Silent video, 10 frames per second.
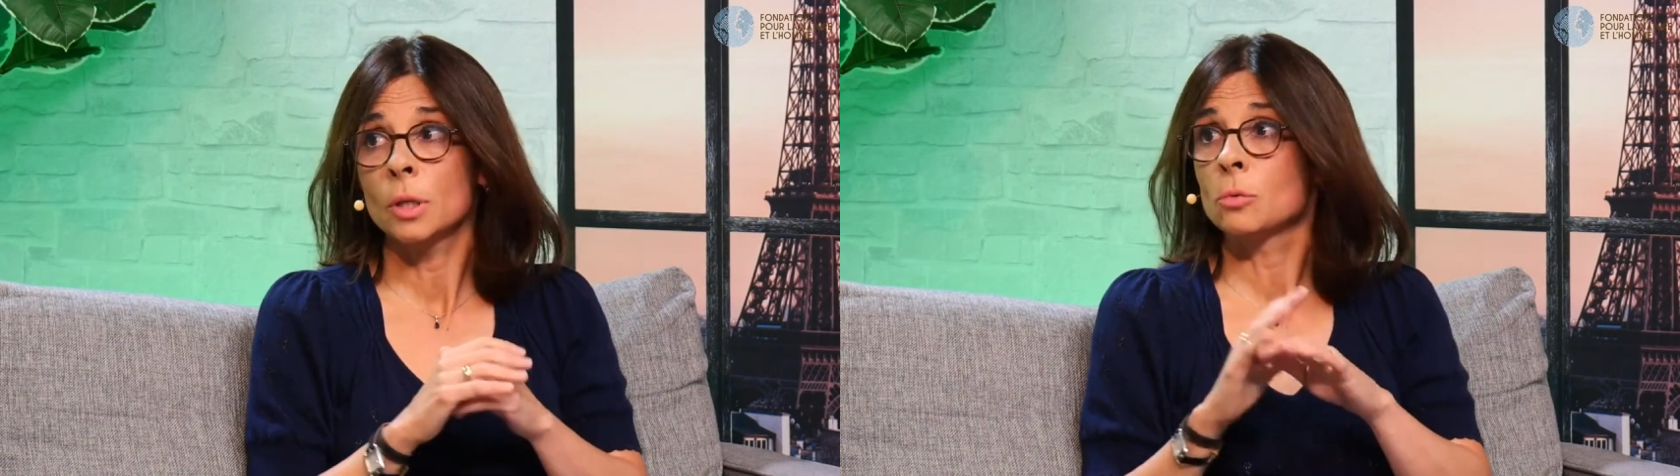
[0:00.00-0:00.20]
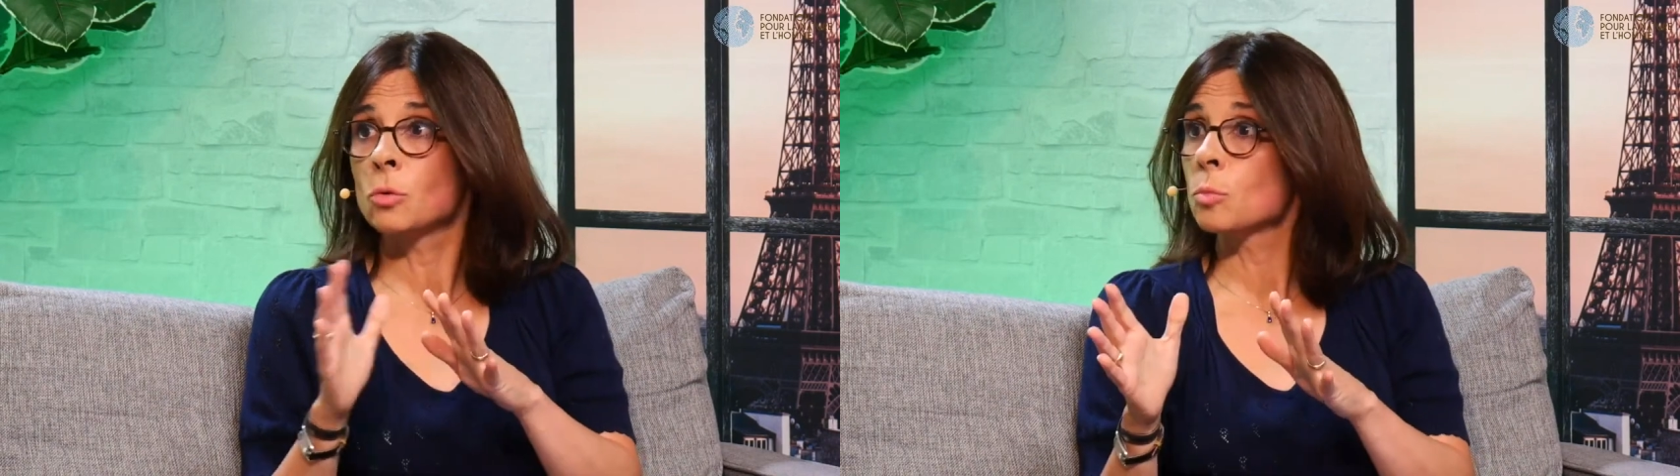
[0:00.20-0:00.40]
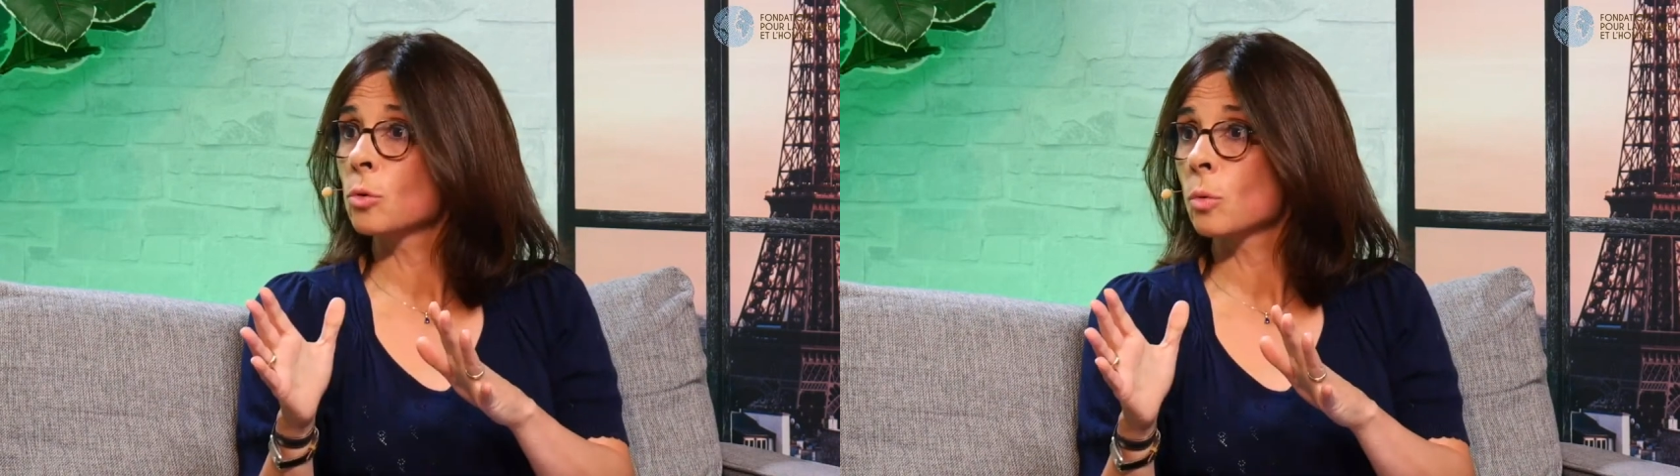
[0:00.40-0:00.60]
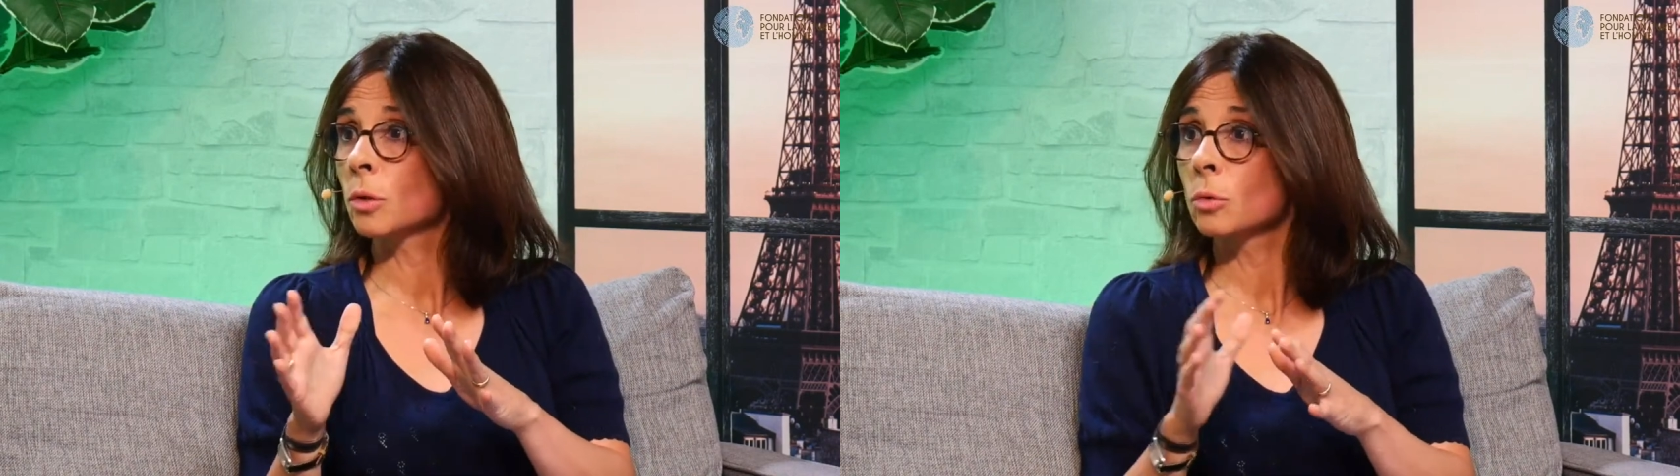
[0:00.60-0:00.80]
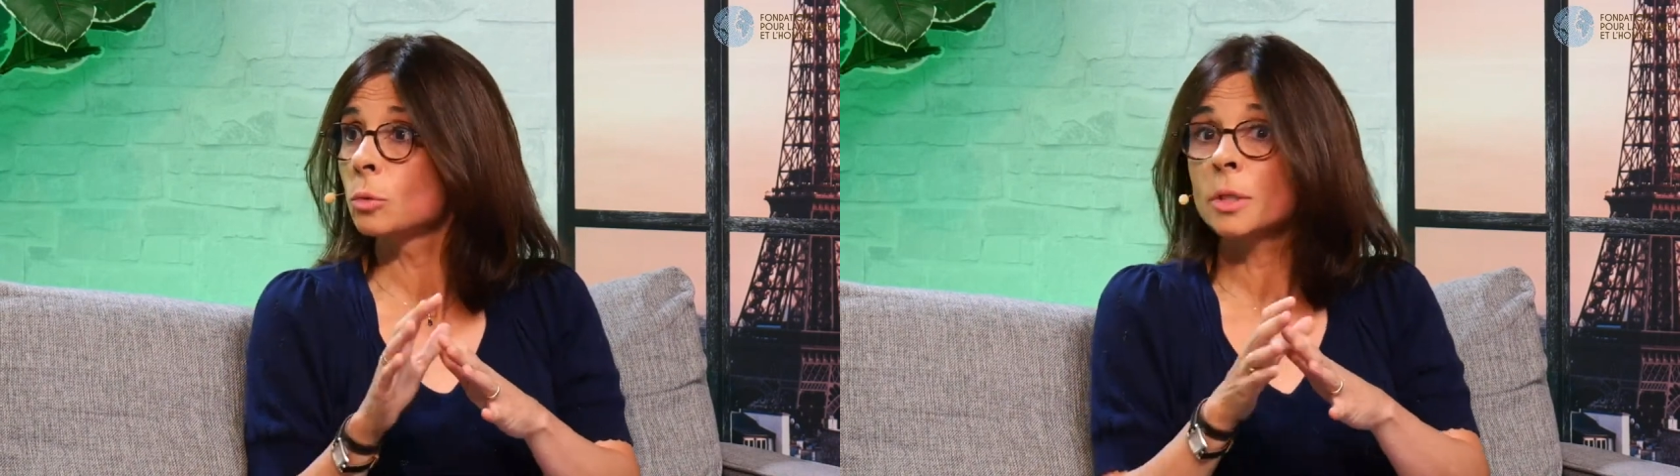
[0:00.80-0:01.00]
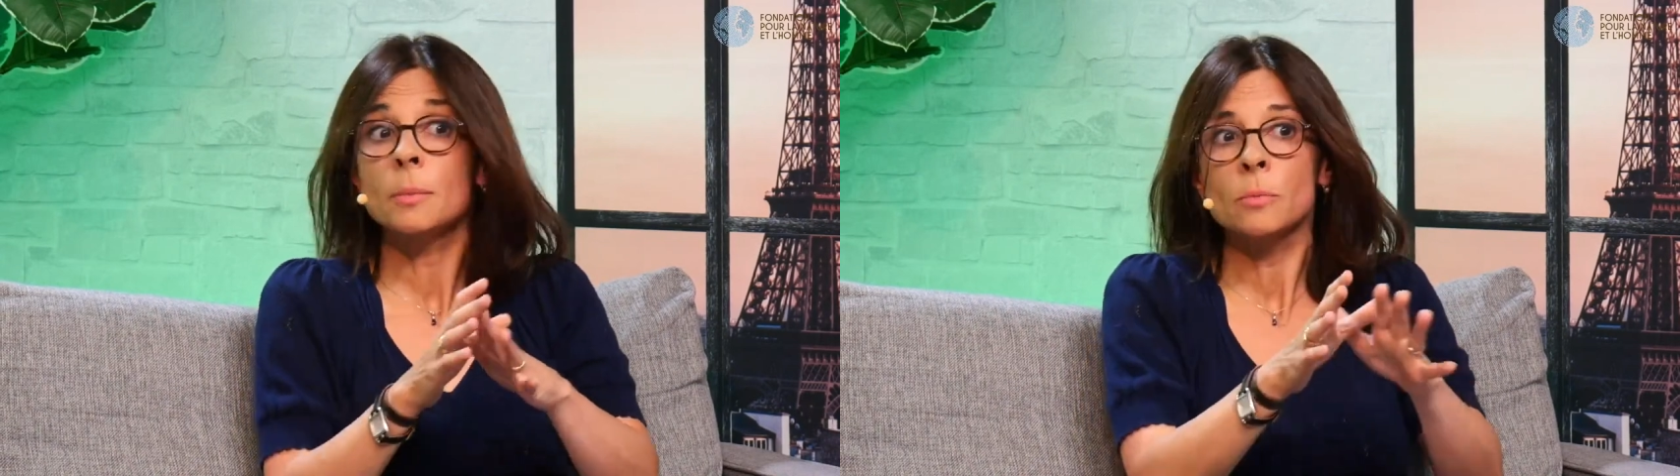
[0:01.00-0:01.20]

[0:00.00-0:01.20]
On a tous besoin de routes,